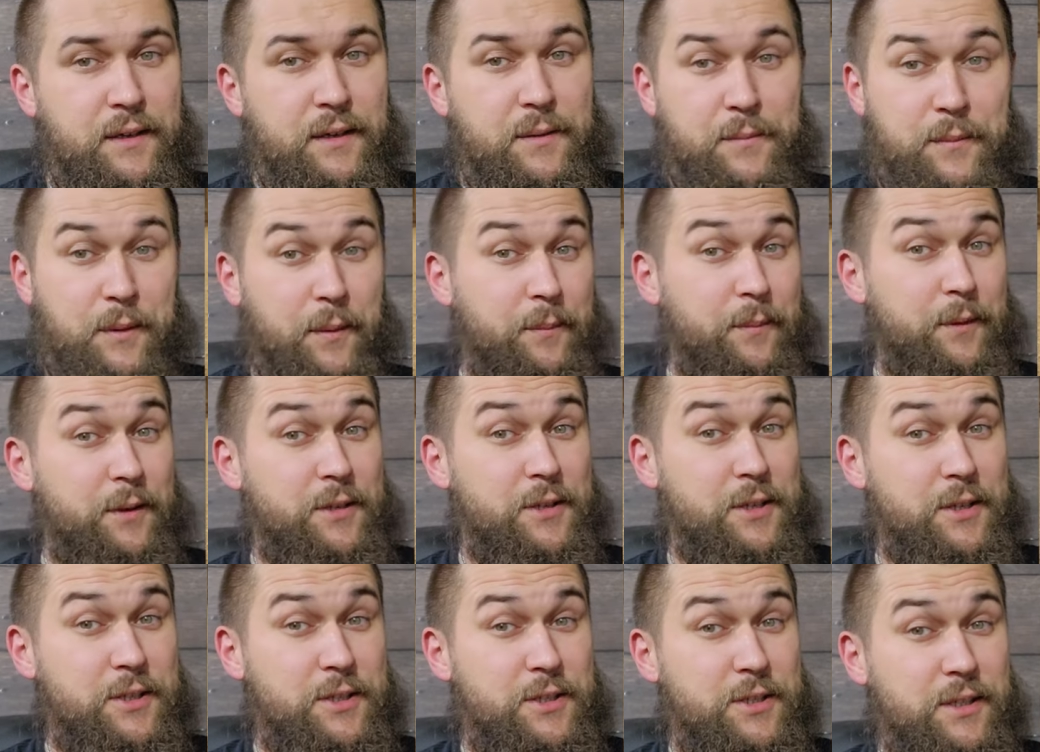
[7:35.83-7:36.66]
Mam
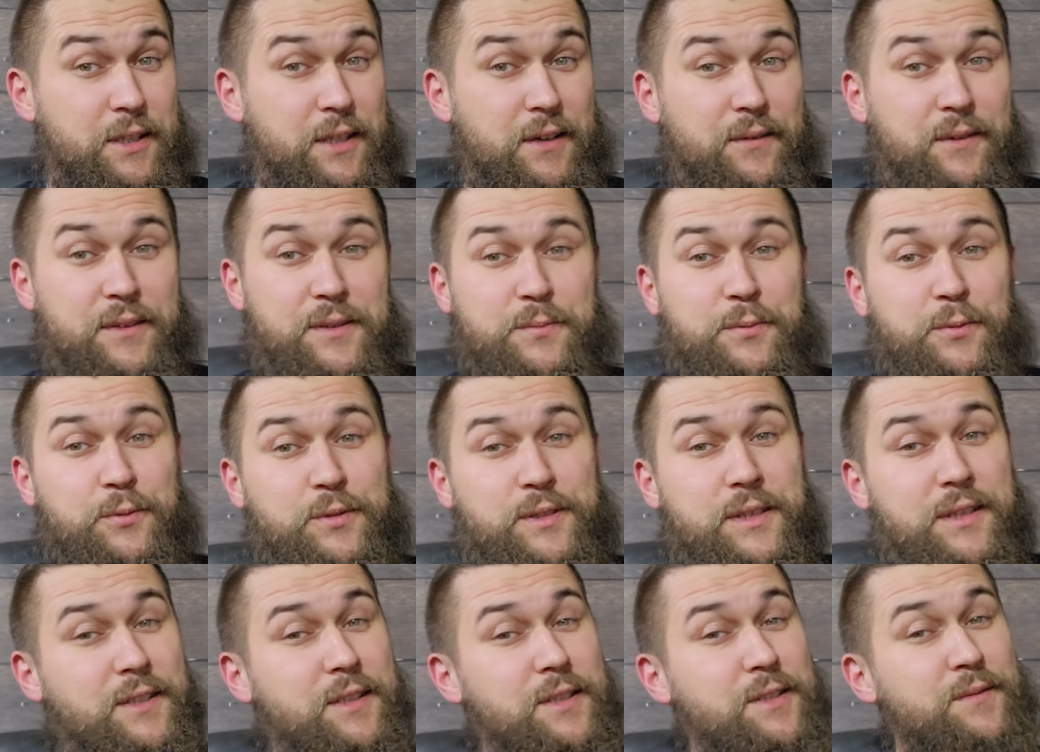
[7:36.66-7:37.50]
nadzieję, że dla Was był
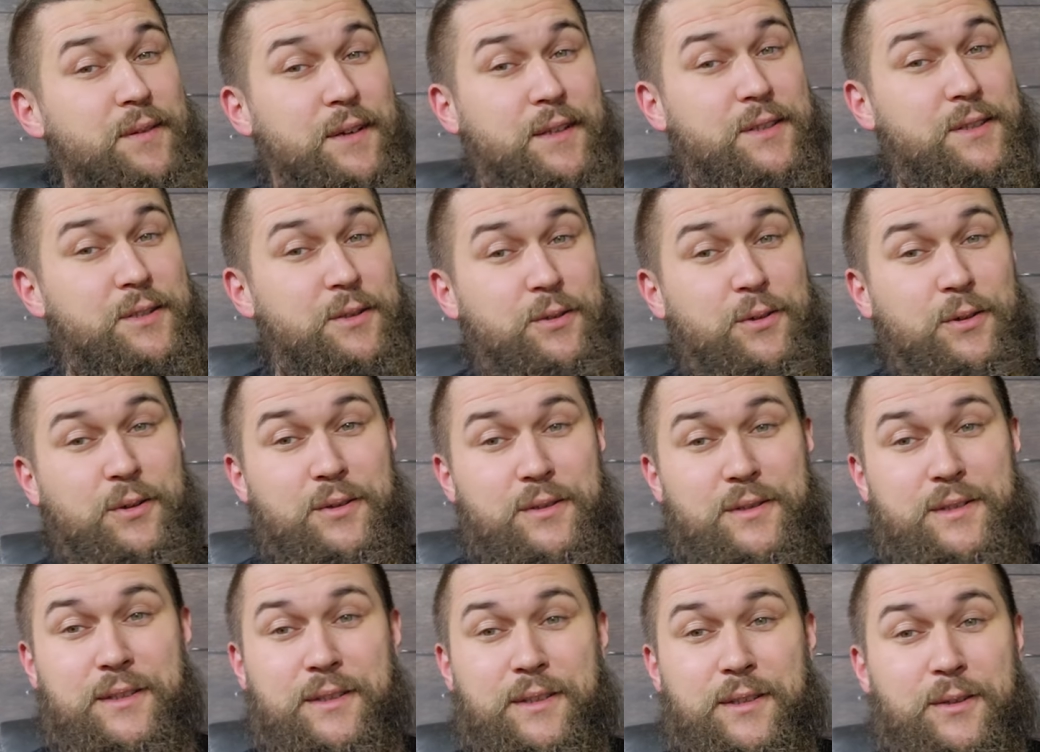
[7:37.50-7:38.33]

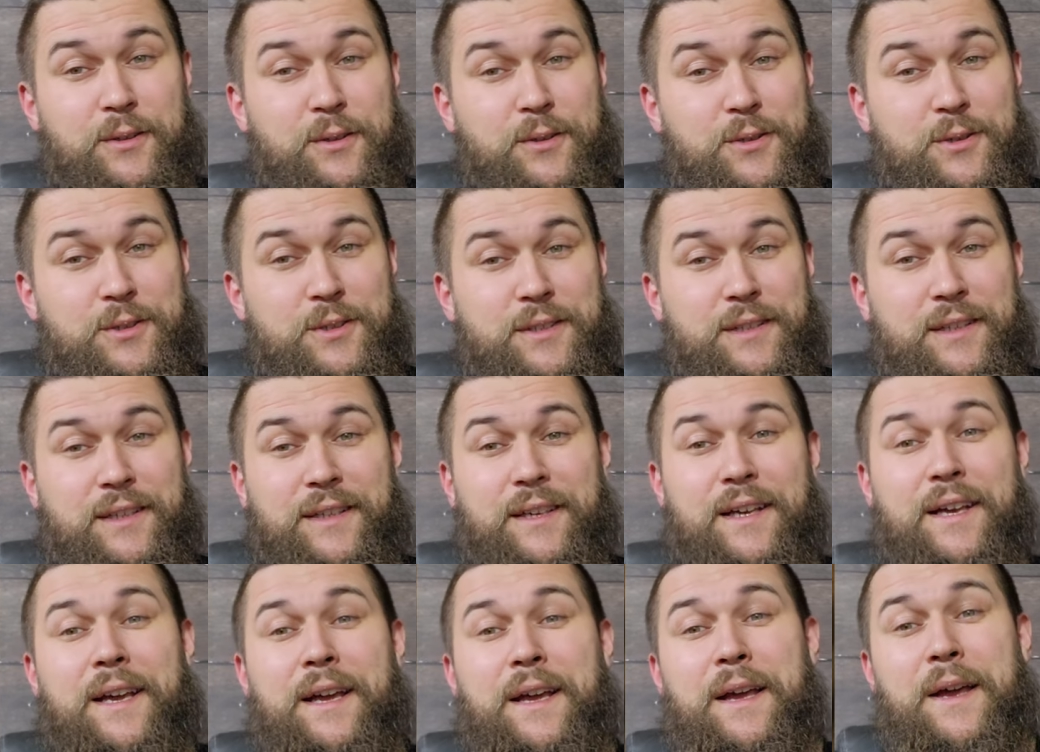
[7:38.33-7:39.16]
satysfakcjonujący ten odcinek,
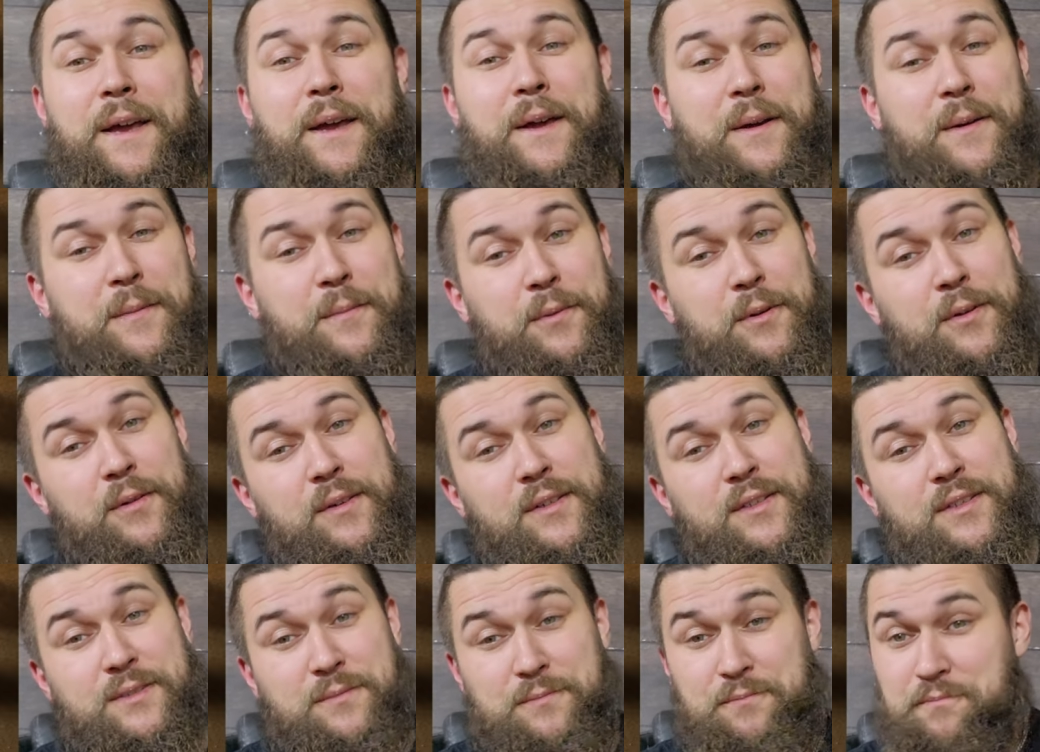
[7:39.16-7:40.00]

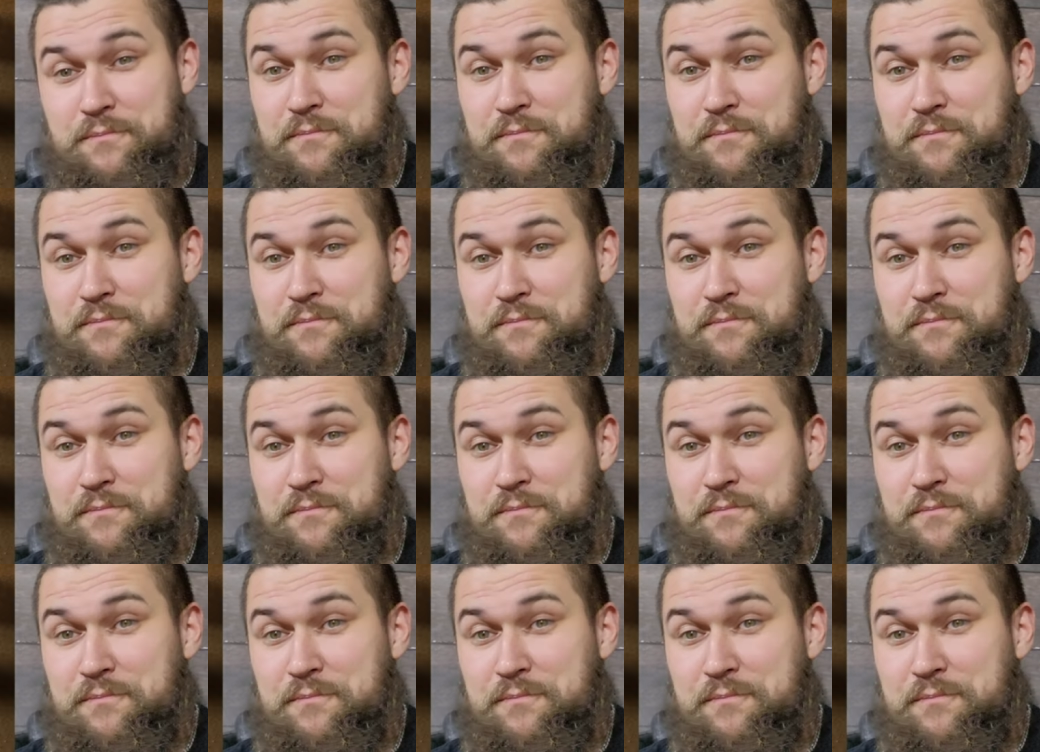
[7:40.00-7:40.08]
ponieważ